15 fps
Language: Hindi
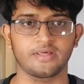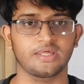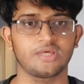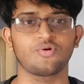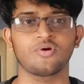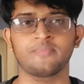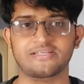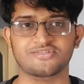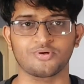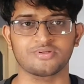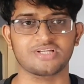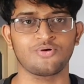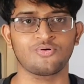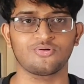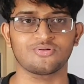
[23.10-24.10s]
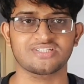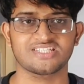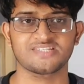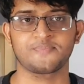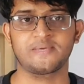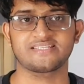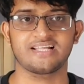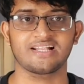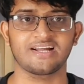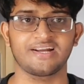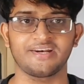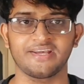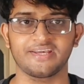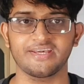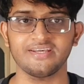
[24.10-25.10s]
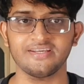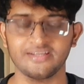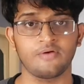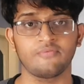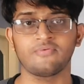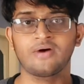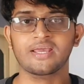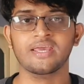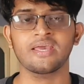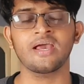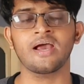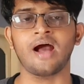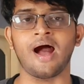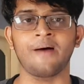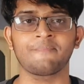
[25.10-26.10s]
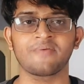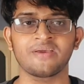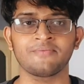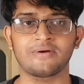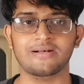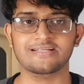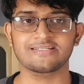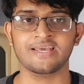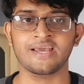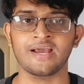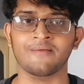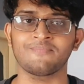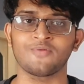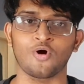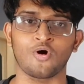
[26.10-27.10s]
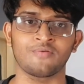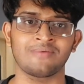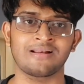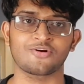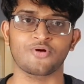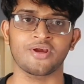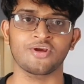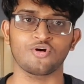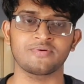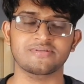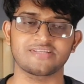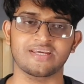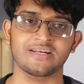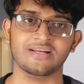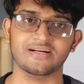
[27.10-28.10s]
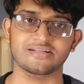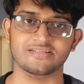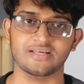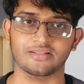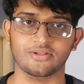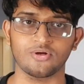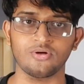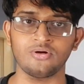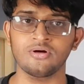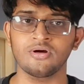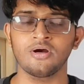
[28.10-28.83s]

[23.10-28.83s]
क्योंकि मैं सोचा हूँ कुछ स्पेशल करने की बाकी है आपकी मर्ज़ी है आप नॉर्मल ड्राइंग को भी सेंड कर सकते हो